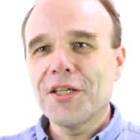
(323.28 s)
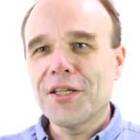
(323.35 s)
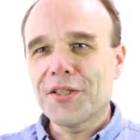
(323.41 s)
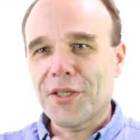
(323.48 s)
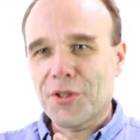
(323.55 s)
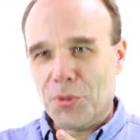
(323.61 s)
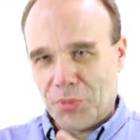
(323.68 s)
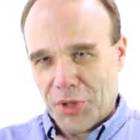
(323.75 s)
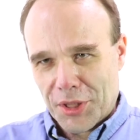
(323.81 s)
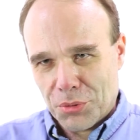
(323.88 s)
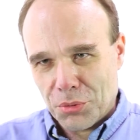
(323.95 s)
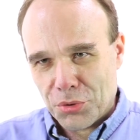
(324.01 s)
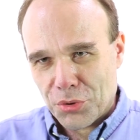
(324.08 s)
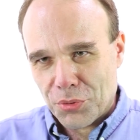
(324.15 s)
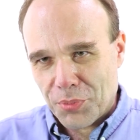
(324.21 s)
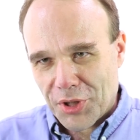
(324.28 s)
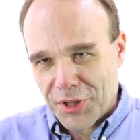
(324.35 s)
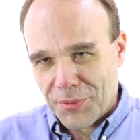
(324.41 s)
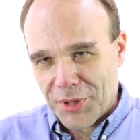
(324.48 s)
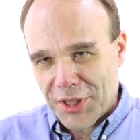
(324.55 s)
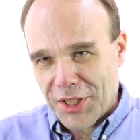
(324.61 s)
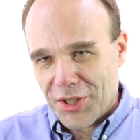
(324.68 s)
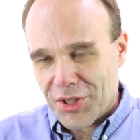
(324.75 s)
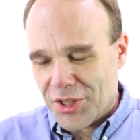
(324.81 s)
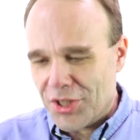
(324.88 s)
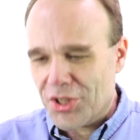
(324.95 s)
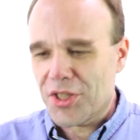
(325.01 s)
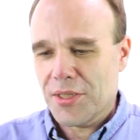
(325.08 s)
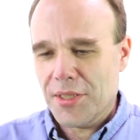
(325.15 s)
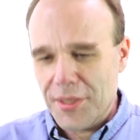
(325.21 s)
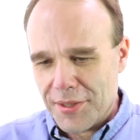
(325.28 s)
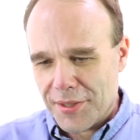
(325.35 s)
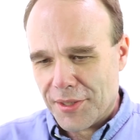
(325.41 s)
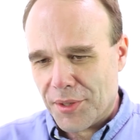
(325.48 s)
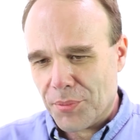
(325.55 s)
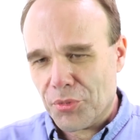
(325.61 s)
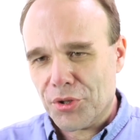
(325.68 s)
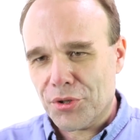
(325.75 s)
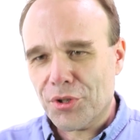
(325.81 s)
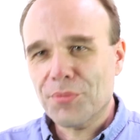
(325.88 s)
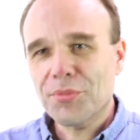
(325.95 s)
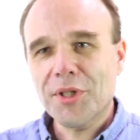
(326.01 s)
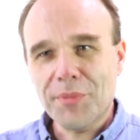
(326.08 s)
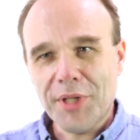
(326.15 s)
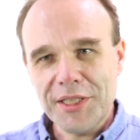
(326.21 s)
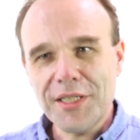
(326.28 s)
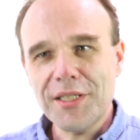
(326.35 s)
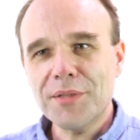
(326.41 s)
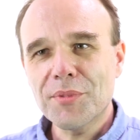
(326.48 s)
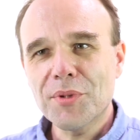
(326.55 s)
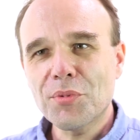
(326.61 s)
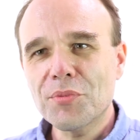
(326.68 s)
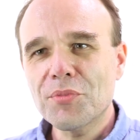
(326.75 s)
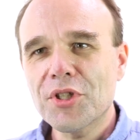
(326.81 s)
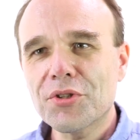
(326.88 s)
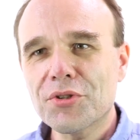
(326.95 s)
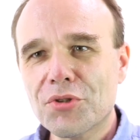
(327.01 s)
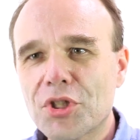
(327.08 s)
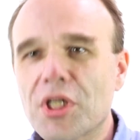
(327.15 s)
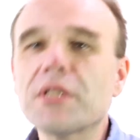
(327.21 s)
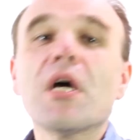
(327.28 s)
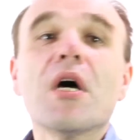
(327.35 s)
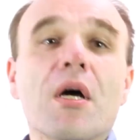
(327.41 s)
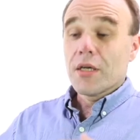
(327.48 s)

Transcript: на нем найдут суперсимметричные частицы, это будет темная материя, мы будем ее изучать.